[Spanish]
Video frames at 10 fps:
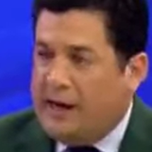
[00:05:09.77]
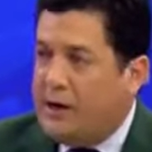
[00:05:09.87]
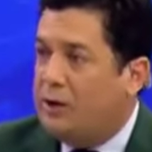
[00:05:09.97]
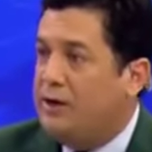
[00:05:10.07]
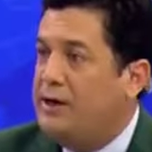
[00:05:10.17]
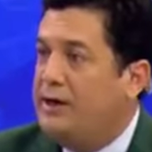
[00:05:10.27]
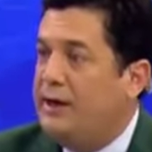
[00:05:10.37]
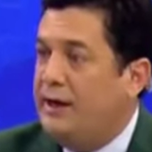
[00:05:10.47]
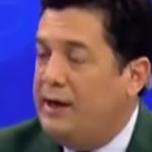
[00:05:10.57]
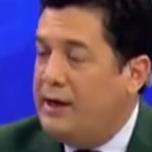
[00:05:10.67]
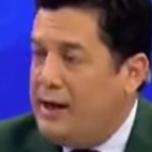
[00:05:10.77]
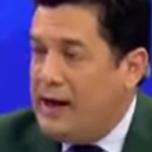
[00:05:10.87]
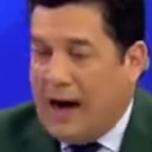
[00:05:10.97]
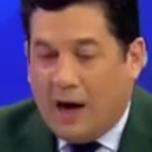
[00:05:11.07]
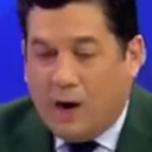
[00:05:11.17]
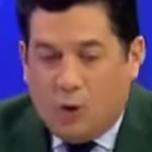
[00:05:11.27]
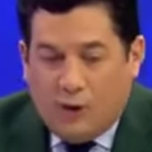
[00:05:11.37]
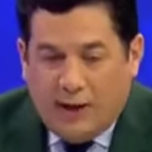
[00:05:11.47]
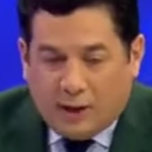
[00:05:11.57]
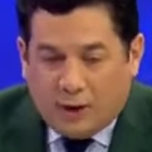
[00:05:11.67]
que México tiene que
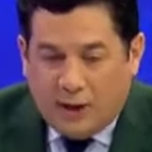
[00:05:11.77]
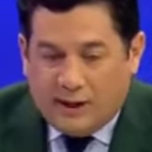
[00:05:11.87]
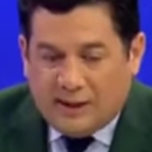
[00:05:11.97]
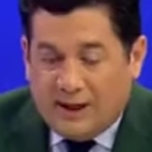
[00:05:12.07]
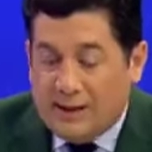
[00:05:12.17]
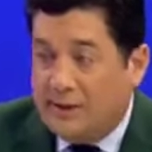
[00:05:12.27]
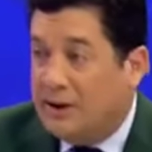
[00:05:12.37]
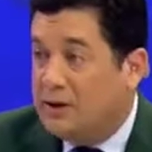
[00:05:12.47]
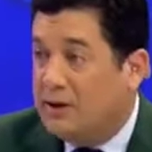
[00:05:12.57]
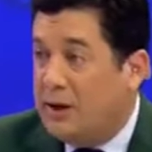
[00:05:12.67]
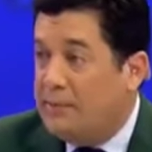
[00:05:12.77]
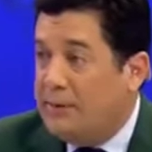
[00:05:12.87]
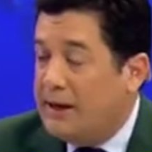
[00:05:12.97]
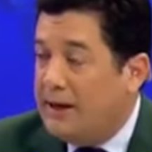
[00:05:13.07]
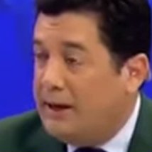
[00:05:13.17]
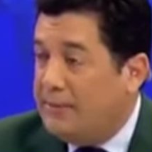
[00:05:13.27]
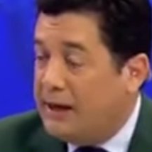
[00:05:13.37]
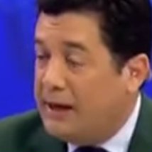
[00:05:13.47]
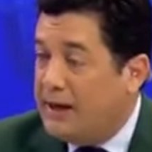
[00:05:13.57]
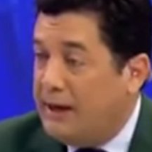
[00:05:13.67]
acudir a toda instancia internacional para que,
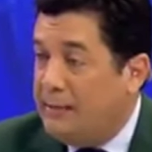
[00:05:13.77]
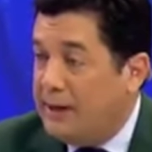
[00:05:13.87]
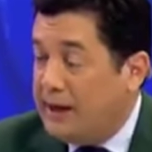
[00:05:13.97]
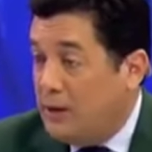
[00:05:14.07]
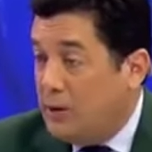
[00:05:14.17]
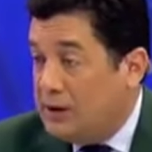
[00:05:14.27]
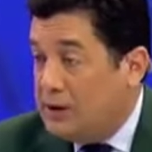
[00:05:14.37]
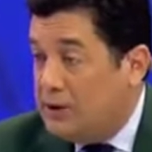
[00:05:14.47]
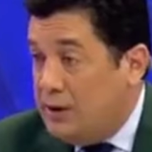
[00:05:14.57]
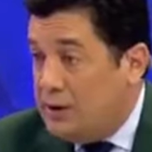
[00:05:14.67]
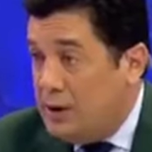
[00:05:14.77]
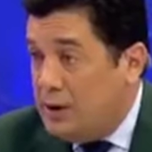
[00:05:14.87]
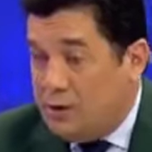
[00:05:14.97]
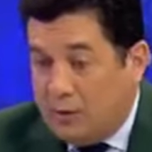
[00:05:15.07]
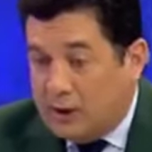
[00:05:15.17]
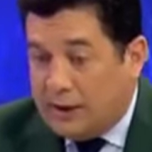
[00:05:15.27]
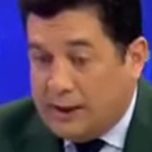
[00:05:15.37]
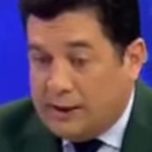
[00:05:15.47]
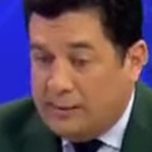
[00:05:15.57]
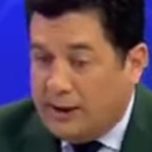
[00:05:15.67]
para que, para que lo sancionen como
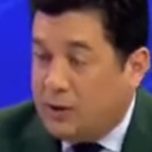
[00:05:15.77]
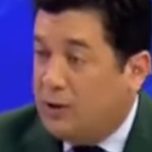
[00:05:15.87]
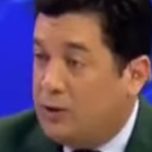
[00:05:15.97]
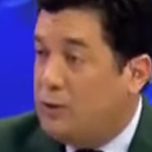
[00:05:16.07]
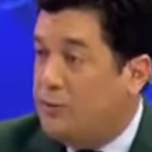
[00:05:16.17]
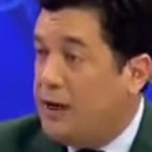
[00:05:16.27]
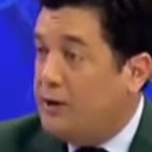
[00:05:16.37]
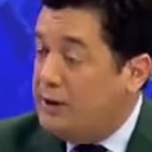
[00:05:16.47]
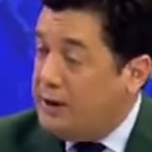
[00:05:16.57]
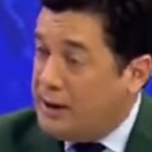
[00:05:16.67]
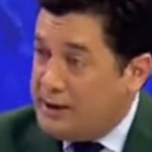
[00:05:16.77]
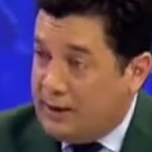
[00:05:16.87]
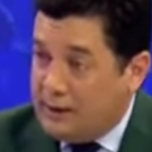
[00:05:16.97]
que si México no supiera lo que tiene que